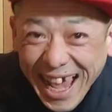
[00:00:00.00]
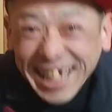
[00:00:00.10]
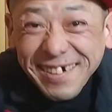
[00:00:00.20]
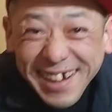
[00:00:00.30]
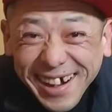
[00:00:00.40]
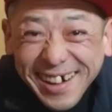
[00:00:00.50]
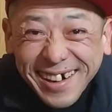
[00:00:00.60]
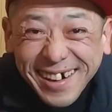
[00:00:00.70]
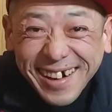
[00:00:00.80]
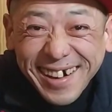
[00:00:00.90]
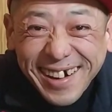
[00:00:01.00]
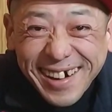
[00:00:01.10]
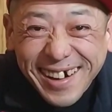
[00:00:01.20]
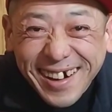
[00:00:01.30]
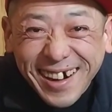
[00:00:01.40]
はいど
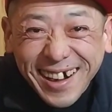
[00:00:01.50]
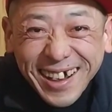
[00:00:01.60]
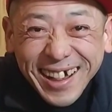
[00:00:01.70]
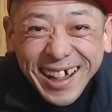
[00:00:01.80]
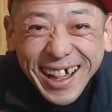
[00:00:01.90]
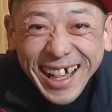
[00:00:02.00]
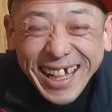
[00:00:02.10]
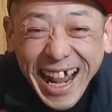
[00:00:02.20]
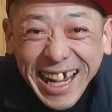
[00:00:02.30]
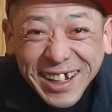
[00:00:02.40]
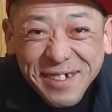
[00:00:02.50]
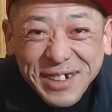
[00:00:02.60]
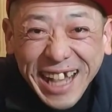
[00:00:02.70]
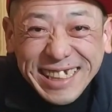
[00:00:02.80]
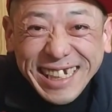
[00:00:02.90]
うもかれこれ
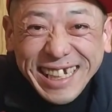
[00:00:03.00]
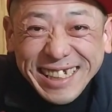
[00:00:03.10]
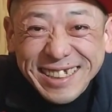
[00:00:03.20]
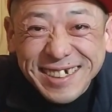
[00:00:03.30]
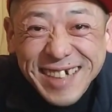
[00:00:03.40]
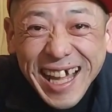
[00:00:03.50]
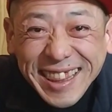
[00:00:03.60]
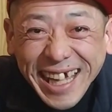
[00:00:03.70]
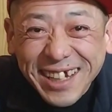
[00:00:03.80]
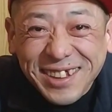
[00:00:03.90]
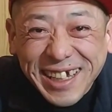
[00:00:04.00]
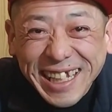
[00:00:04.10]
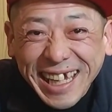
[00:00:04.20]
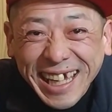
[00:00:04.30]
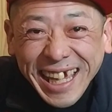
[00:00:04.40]
昔、18歳の時
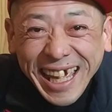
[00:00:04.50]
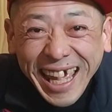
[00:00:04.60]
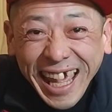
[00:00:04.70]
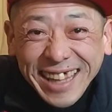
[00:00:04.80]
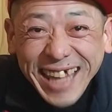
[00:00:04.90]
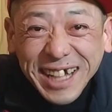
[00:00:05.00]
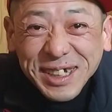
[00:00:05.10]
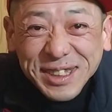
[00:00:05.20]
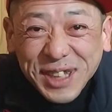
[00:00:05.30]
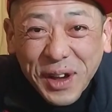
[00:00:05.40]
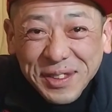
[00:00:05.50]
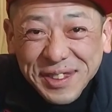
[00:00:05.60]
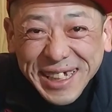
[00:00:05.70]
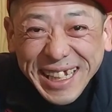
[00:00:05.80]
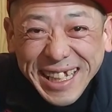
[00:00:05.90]
に、サクッと
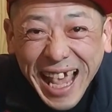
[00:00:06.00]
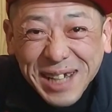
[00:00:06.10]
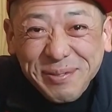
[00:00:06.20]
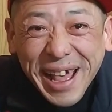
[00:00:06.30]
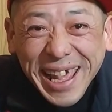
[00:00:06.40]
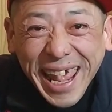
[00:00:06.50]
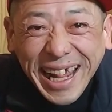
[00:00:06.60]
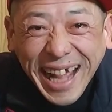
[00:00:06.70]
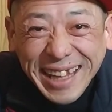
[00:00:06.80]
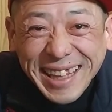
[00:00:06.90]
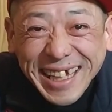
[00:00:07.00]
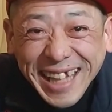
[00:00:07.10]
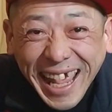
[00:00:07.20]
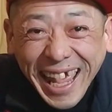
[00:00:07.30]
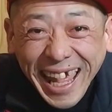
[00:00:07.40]
月に100万円稼い
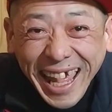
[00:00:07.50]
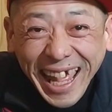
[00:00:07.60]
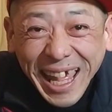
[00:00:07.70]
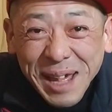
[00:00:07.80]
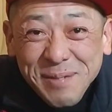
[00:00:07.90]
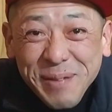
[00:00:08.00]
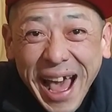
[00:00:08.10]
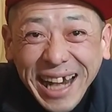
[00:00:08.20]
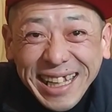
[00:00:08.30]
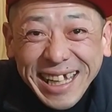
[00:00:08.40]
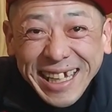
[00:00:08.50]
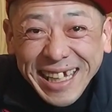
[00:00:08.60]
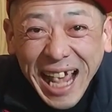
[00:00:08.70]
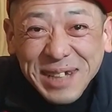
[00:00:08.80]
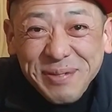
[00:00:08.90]
で、周りに
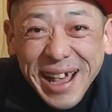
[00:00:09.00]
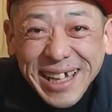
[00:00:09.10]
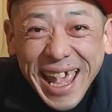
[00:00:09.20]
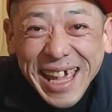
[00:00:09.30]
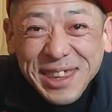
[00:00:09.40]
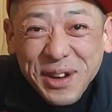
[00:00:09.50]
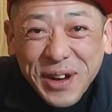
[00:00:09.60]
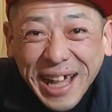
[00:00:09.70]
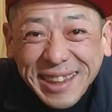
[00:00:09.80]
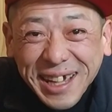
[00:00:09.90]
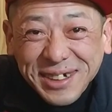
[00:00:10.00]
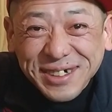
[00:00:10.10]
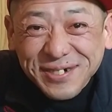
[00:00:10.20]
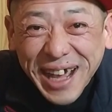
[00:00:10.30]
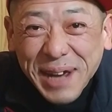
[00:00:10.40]
100万円以上稼ぐ
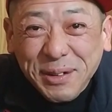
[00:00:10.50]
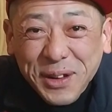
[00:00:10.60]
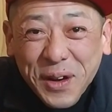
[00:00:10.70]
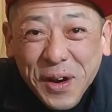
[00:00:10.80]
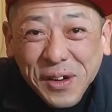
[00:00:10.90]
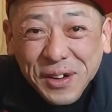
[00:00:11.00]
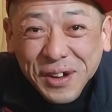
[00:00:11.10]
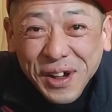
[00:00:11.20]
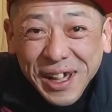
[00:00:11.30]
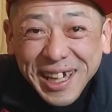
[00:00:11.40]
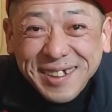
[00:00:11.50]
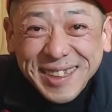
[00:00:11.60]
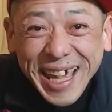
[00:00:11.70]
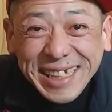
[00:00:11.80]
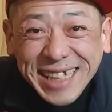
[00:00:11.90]
若者を育
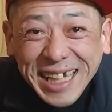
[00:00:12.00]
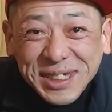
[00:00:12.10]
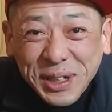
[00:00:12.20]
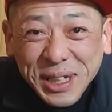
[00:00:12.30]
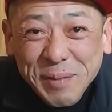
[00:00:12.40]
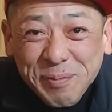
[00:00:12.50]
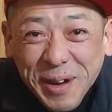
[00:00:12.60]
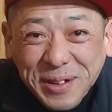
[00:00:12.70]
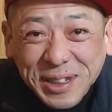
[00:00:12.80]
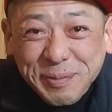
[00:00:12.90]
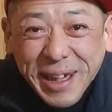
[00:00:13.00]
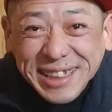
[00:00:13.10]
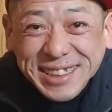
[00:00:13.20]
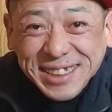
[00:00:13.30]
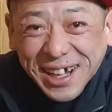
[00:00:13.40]
成した職人ポンコツ番
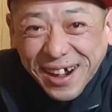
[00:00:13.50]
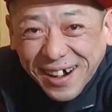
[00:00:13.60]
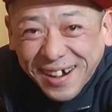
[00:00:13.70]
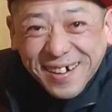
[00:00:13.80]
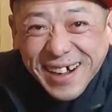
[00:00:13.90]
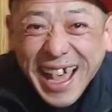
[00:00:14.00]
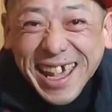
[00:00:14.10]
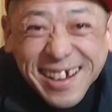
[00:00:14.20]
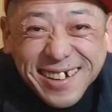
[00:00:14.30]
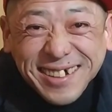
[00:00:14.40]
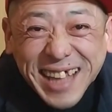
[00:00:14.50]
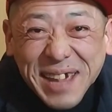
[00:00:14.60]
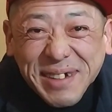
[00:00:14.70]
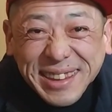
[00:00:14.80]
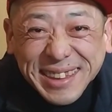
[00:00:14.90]
長、おはようござ
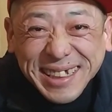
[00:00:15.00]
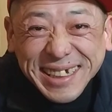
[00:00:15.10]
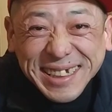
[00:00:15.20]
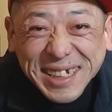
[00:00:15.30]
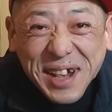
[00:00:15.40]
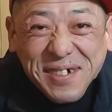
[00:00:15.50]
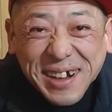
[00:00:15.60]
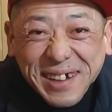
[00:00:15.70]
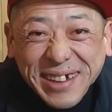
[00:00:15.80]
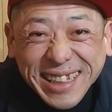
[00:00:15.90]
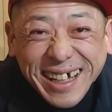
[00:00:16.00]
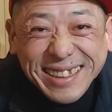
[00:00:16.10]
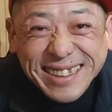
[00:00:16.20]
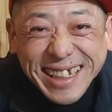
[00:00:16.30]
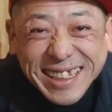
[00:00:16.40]
います。今日もこれは
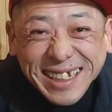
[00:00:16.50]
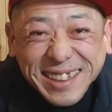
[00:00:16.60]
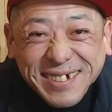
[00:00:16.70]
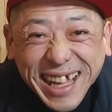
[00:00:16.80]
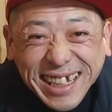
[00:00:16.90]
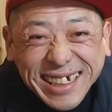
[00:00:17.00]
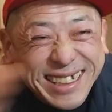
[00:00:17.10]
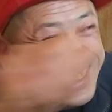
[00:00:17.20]
たったにたんでもなく、